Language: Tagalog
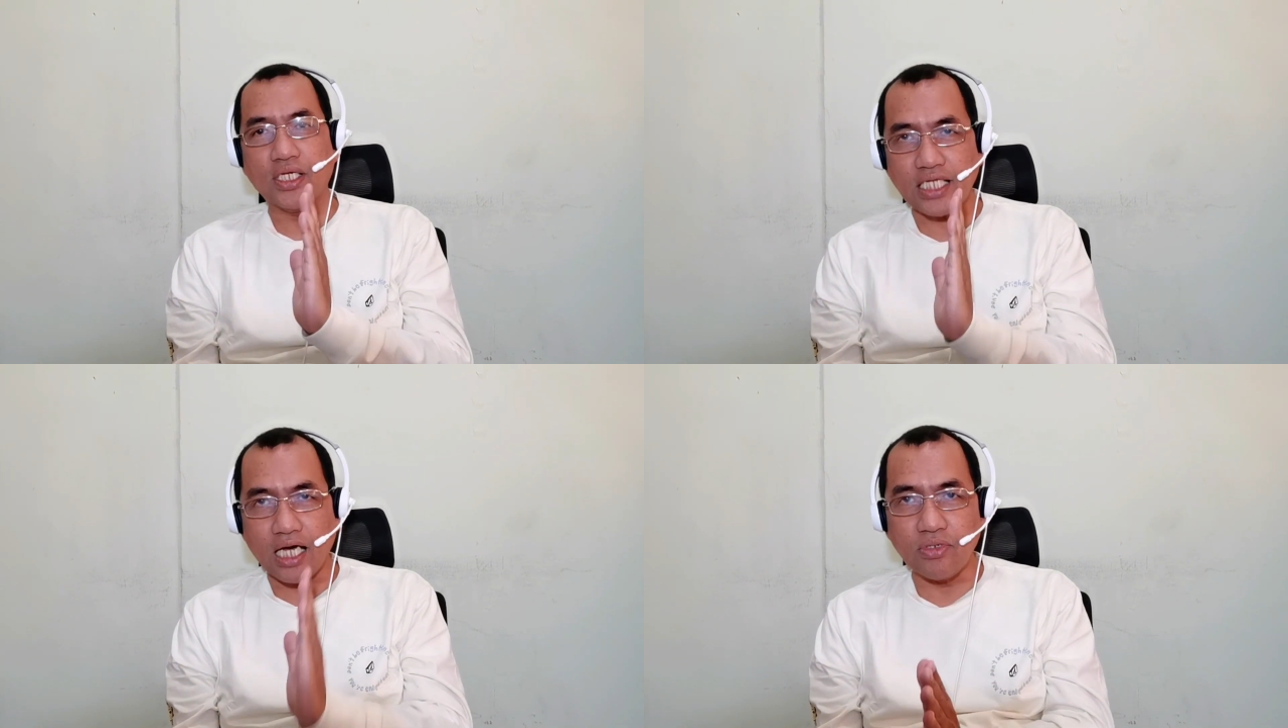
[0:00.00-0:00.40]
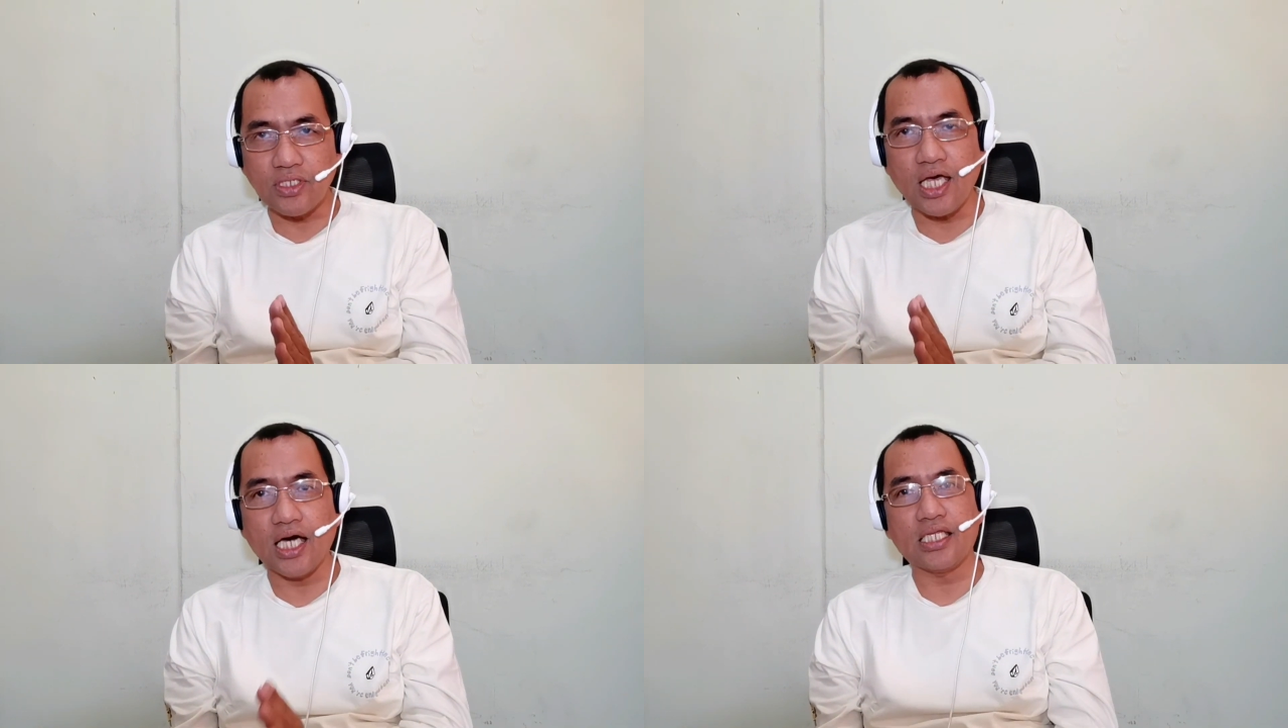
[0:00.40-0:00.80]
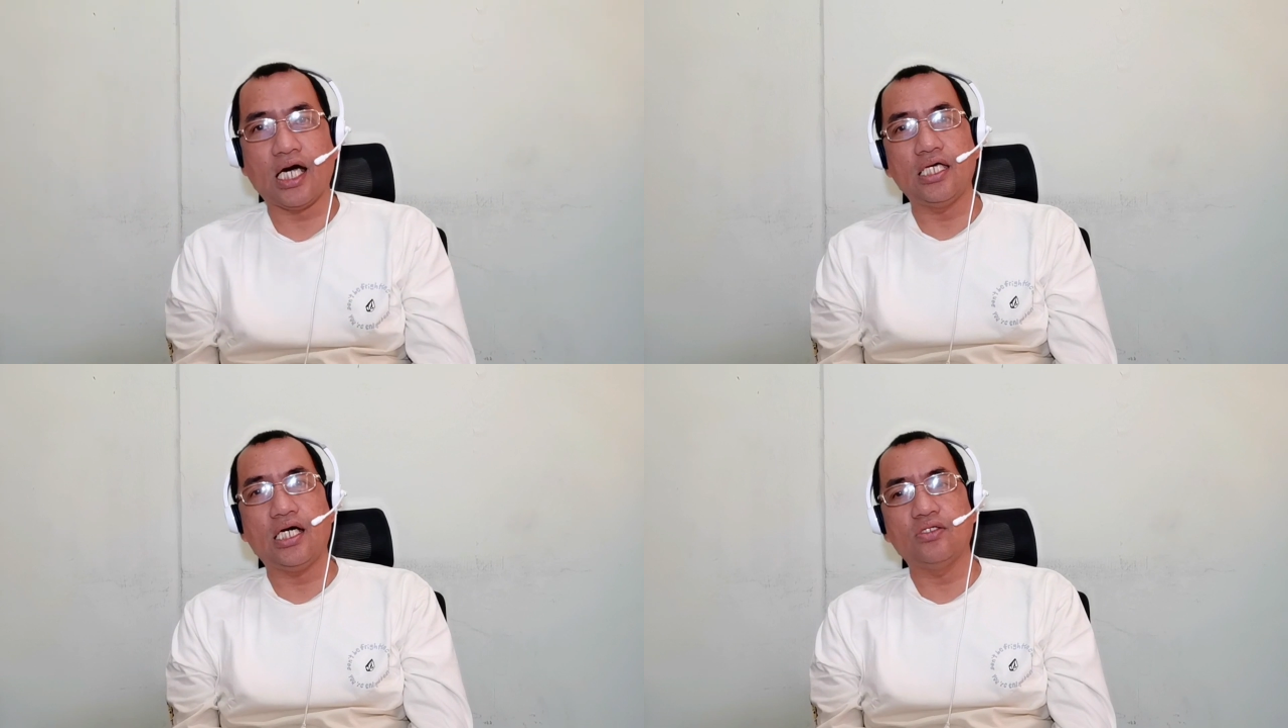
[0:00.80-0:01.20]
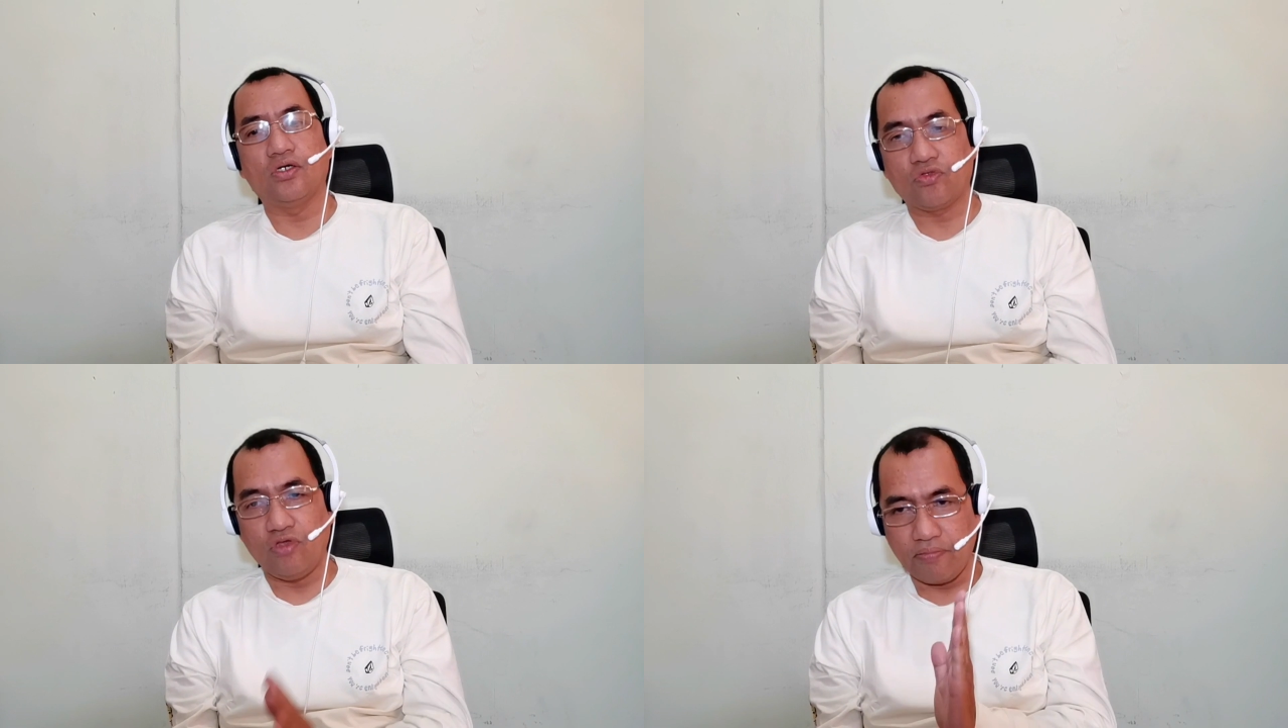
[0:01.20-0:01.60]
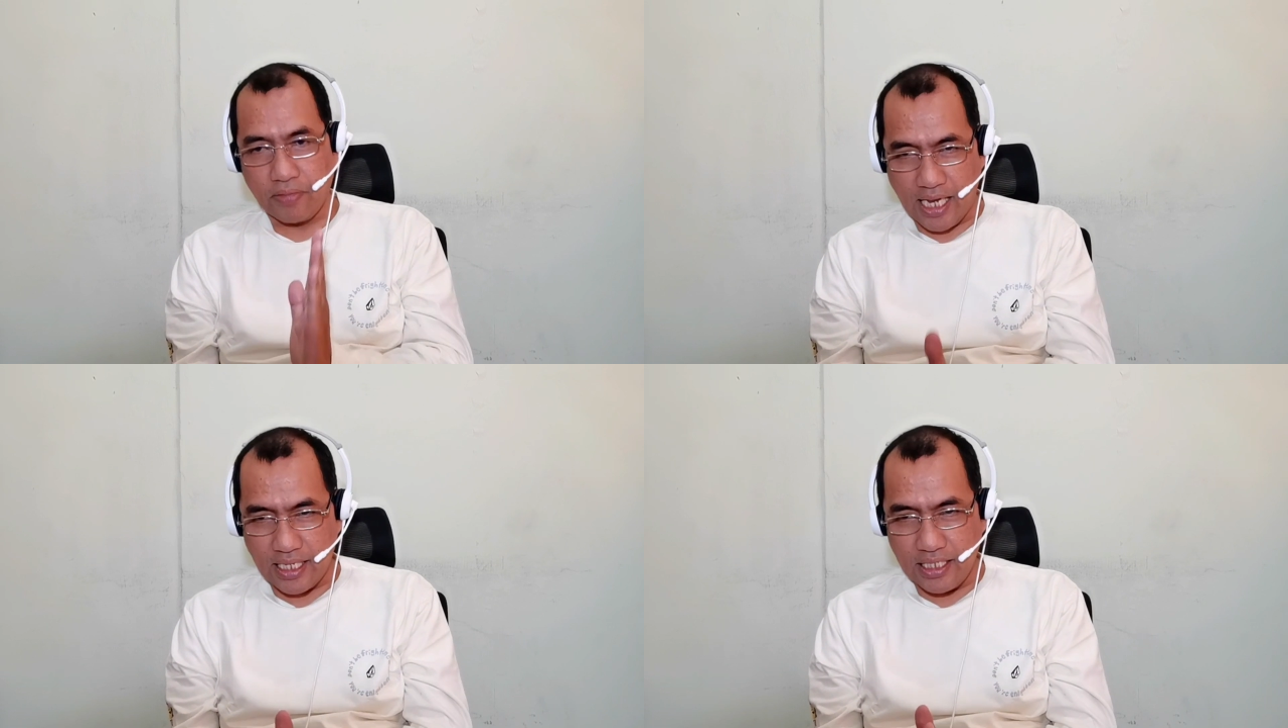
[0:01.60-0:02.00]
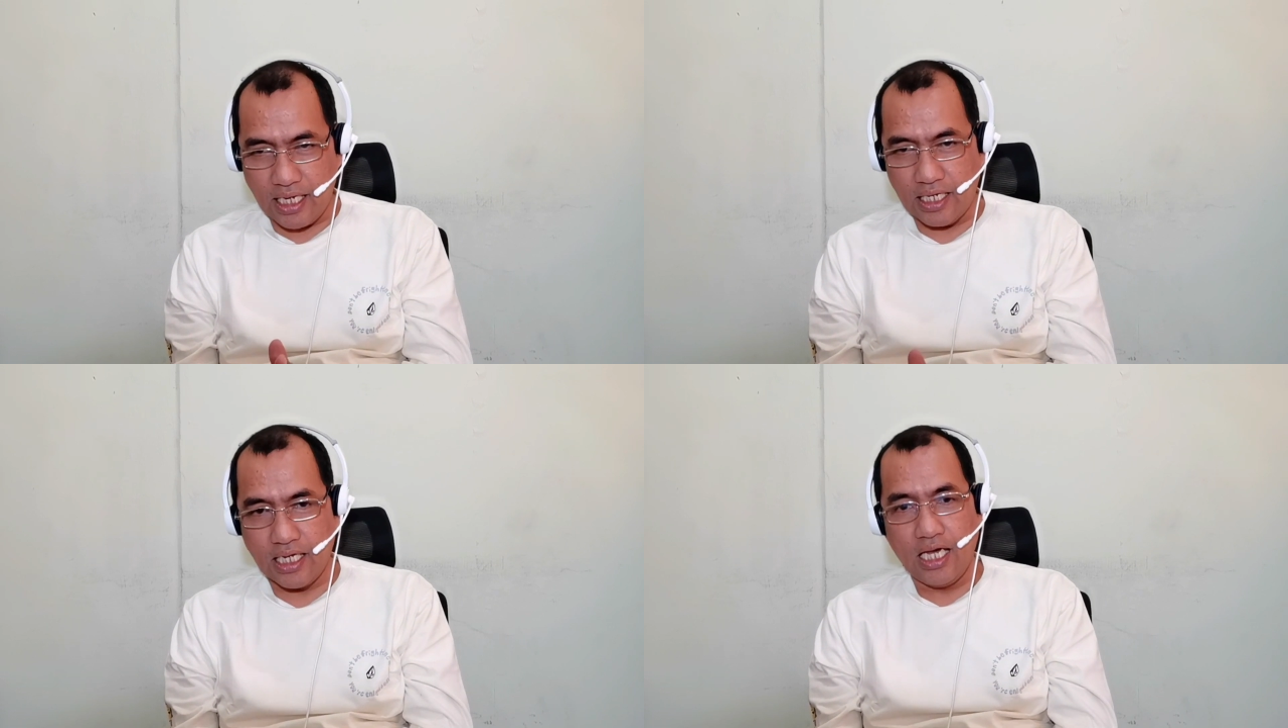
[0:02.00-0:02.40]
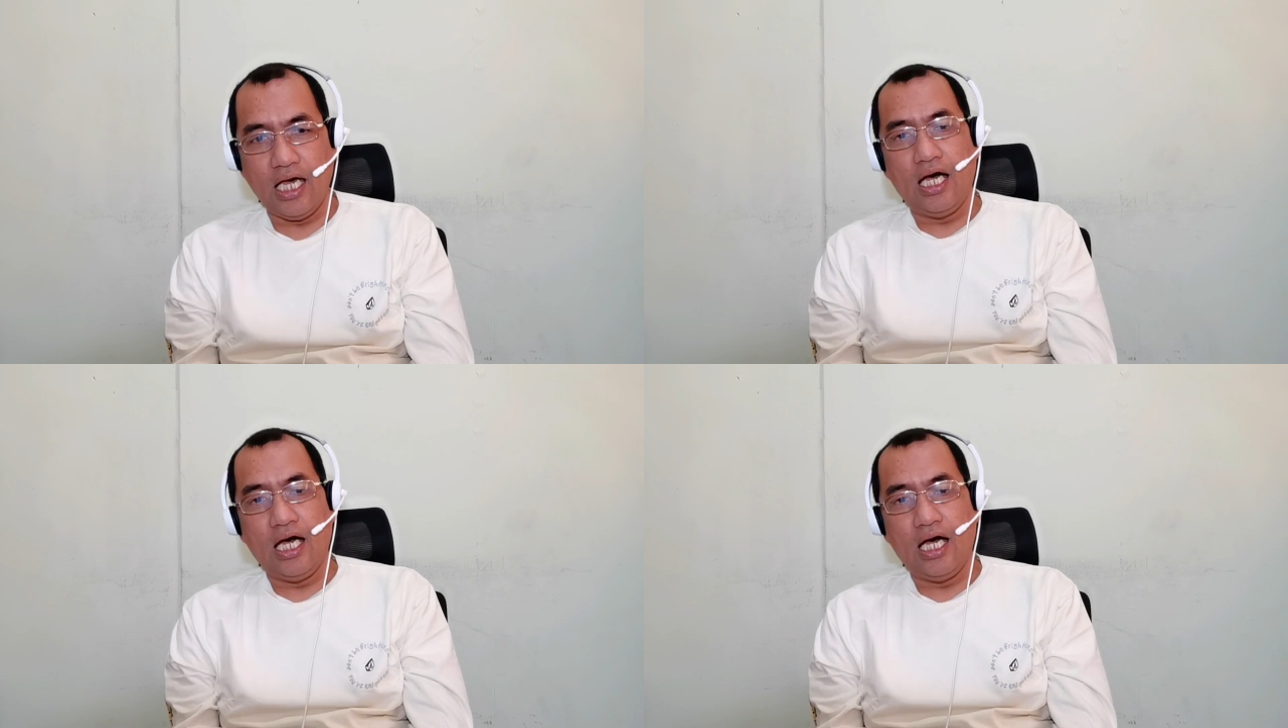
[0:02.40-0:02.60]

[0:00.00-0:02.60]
tuwing Sabado yata yan o tuwing Friday.